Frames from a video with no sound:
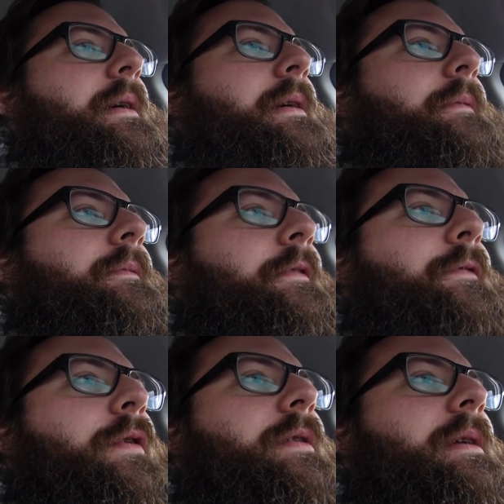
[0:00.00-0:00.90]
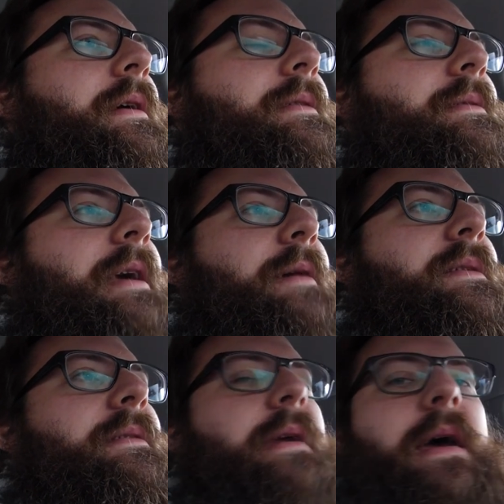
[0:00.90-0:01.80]
ähm, von den ganzen
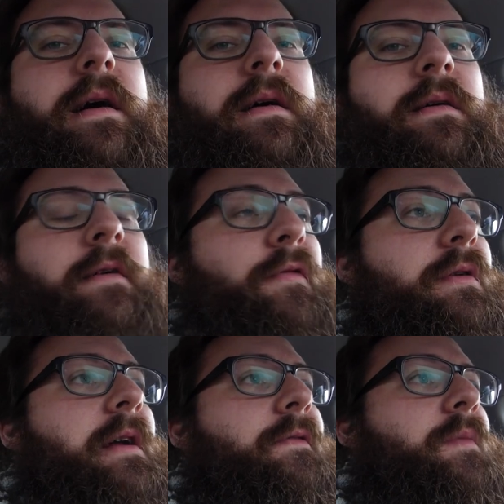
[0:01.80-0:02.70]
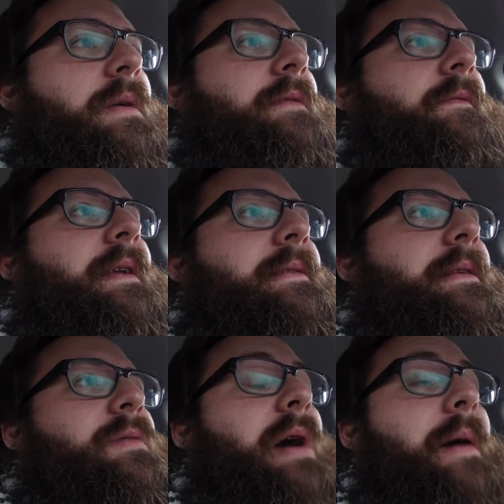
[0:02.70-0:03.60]
Games, die er gefunden hat für mich. Wie das
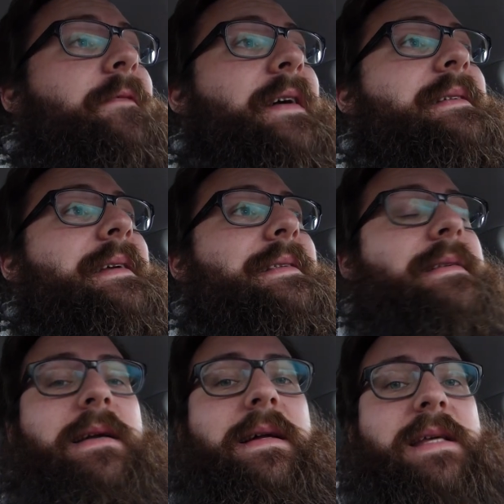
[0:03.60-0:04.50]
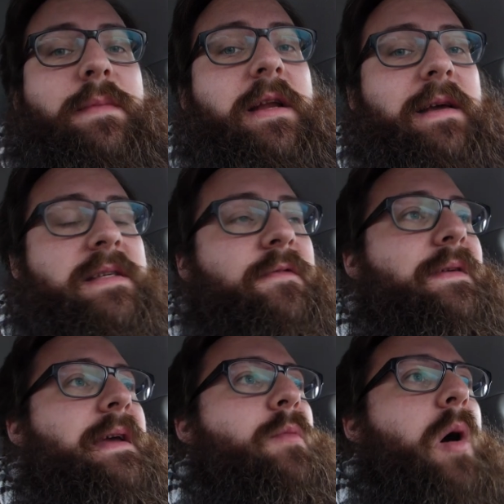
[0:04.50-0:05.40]
dazu kam, weiß ich jetzt gerade selber nicht. Also
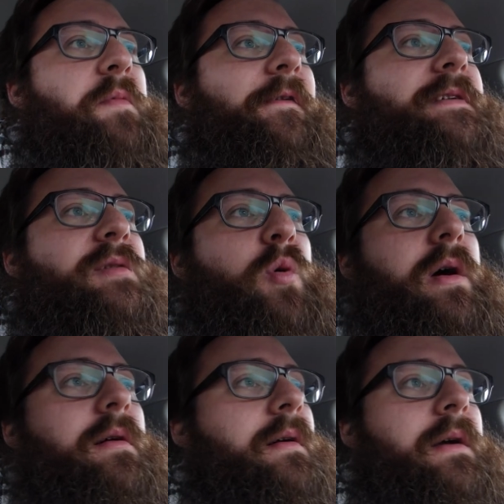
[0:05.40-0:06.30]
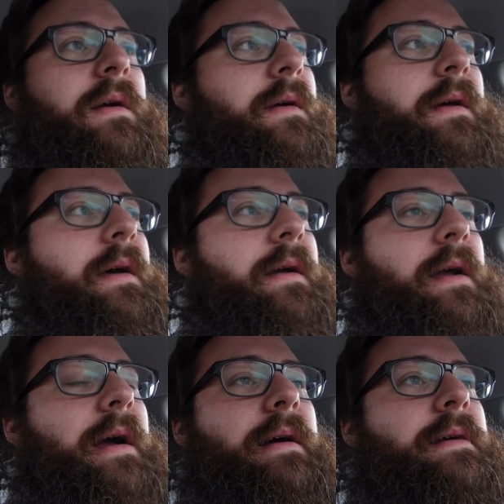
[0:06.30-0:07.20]
wie er überhaupt auf die Suche äh,
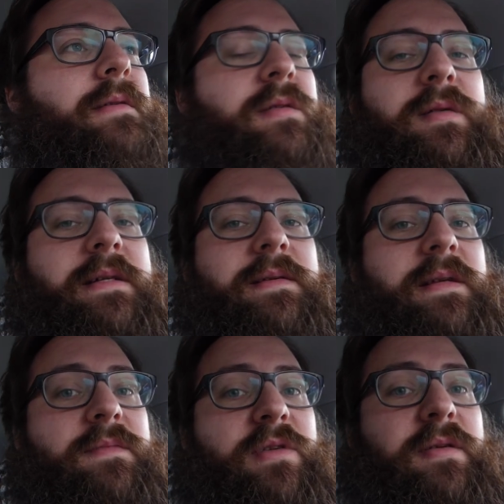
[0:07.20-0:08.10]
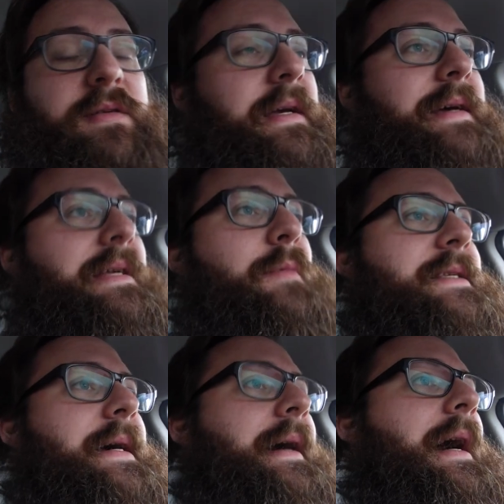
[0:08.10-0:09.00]
gegangen ist und so, das, das muss er uns nachher
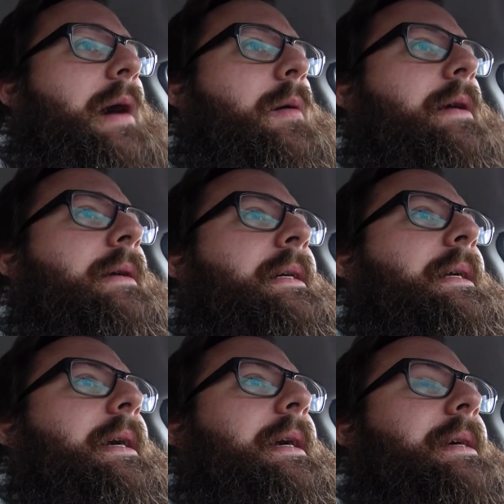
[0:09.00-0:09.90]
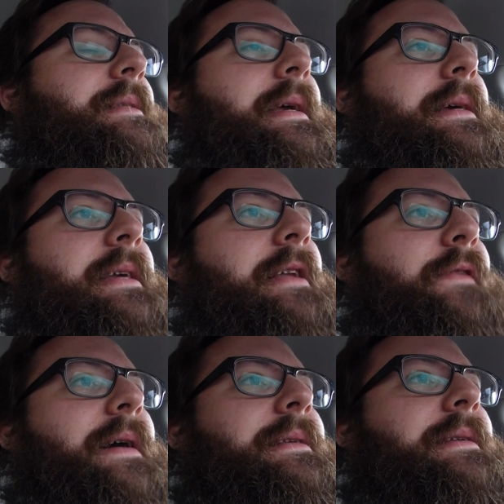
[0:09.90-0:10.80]
selber sagen. Aber äh, das Ding ist
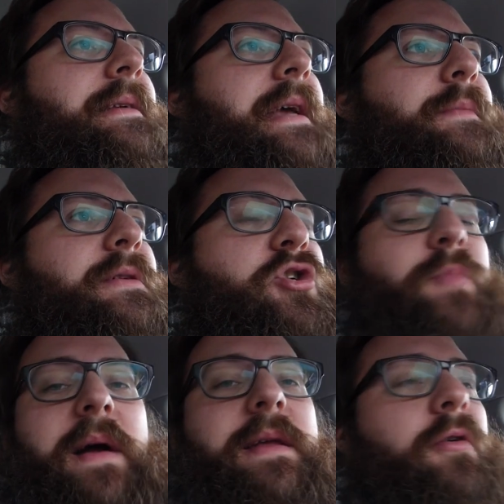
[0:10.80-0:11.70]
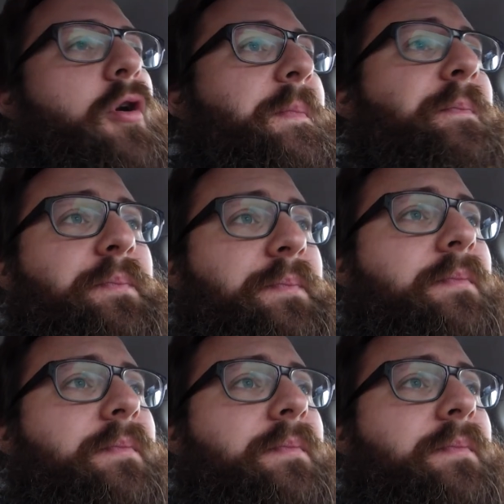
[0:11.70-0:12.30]
jedenfalls, dass die Games aus Spanien kommen